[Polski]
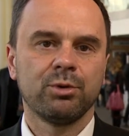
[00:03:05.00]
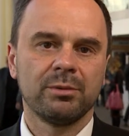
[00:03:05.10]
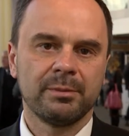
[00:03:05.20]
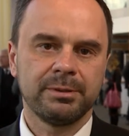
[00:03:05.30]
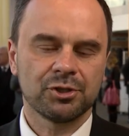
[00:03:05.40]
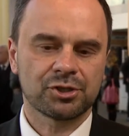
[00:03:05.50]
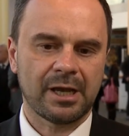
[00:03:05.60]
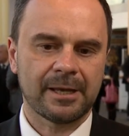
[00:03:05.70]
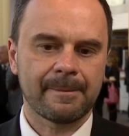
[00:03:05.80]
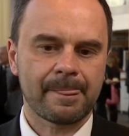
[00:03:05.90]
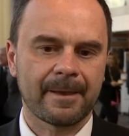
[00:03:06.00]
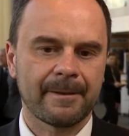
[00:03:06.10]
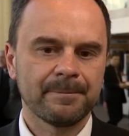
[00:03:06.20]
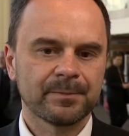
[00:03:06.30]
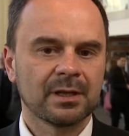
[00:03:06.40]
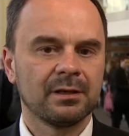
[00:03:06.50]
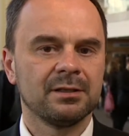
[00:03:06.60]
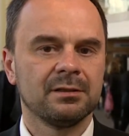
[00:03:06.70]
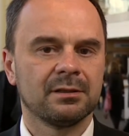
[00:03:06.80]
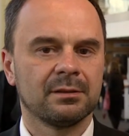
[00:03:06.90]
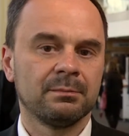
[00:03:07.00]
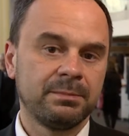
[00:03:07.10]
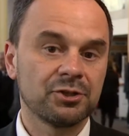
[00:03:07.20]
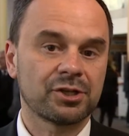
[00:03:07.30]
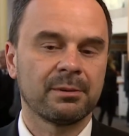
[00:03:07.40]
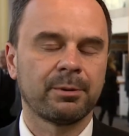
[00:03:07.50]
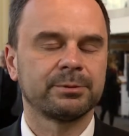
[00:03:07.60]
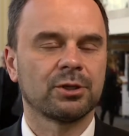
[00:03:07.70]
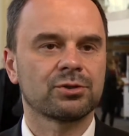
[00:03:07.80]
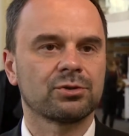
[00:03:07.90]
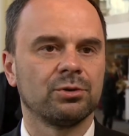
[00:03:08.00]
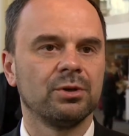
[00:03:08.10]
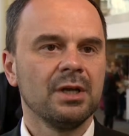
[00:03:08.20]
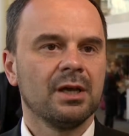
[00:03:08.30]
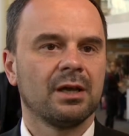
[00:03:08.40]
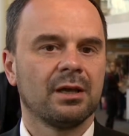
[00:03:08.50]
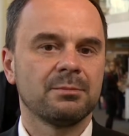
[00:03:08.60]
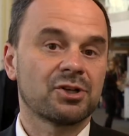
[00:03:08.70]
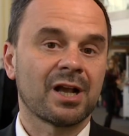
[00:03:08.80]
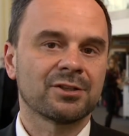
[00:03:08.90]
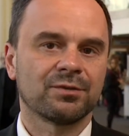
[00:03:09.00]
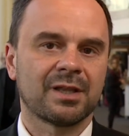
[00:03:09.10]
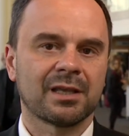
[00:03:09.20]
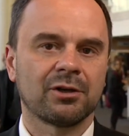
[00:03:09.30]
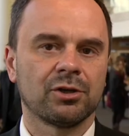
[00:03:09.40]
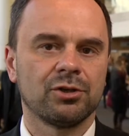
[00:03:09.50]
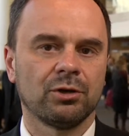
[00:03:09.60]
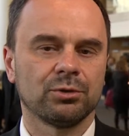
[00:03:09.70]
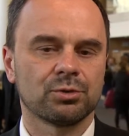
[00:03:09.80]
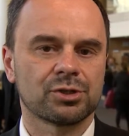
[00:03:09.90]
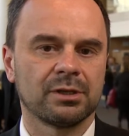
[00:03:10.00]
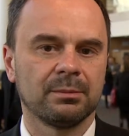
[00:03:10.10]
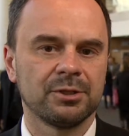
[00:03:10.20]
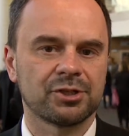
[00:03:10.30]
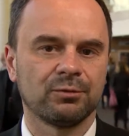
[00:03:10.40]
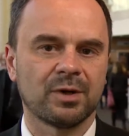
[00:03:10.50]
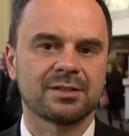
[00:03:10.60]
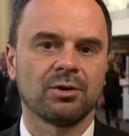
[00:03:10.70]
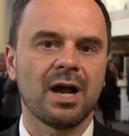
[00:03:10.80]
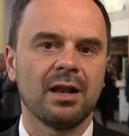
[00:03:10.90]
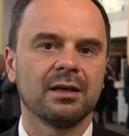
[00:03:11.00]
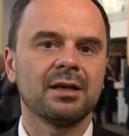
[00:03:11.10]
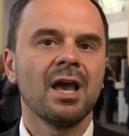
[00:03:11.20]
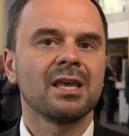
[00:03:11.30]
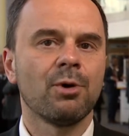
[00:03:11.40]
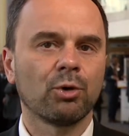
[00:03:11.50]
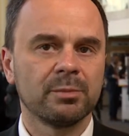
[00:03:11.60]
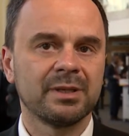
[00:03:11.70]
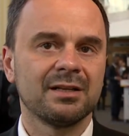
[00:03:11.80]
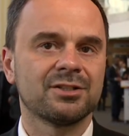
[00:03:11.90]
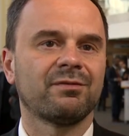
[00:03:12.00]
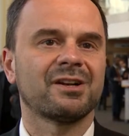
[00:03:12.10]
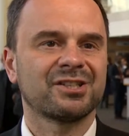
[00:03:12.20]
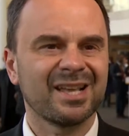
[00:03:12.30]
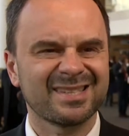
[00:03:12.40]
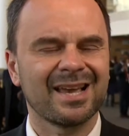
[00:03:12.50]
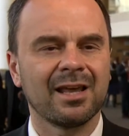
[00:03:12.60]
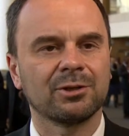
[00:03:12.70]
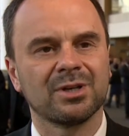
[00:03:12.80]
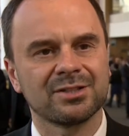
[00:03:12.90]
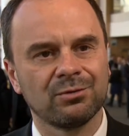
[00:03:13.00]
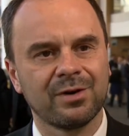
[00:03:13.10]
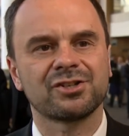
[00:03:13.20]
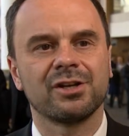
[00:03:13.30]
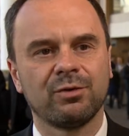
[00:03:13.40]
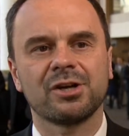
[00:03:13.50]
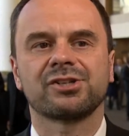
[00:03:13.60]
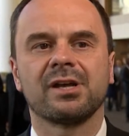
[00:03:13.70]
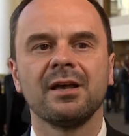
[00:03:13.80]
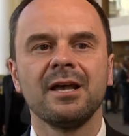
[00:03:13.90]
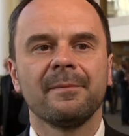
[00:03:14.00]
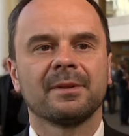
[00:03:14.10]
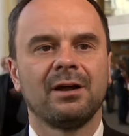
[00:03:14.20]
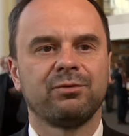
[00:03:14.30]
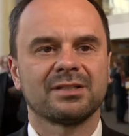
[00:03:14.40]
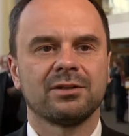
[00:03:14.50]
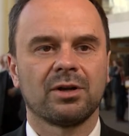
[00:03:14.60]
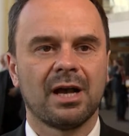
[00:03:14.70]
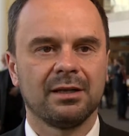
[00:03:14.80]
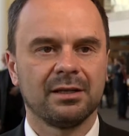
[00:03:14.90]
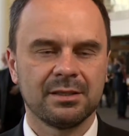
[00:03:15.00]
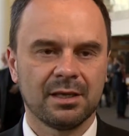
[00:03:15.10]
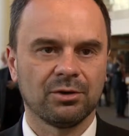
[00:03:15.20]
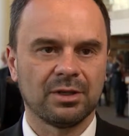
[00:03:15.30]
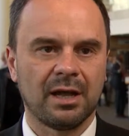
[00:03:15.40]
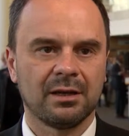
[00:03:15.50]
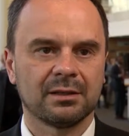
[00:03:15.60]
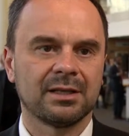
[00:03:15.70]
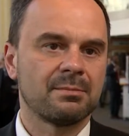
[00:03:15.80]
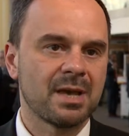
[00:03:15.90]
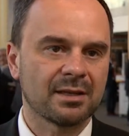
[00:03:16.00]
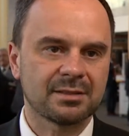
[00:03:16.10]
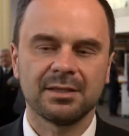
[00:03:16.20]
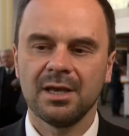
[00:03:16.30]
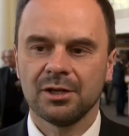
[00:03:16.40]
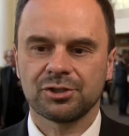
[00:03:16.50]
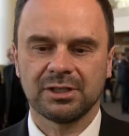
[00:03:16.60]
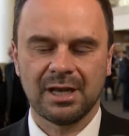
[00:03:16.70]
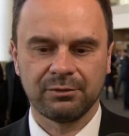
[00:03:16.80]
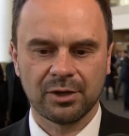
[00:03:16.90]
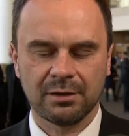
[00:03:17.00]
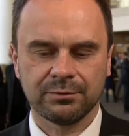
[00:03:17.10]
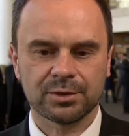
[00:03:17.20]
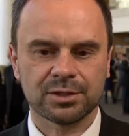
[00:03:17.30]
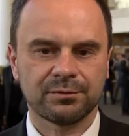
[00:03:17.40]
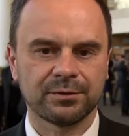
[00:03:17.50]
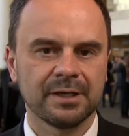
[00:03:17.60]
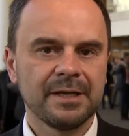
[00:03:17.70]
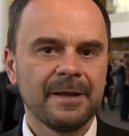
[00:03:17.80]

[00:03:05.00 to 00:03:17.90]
byłyby bliżej, e, e, e, bliżej po prostu mieszkańców danego regionu czy bliżej władz lokalnych i mogłyby realizować te cele, które są ważne właśnie dla władz lokalnych i regionalnych, dla miast czy dla województw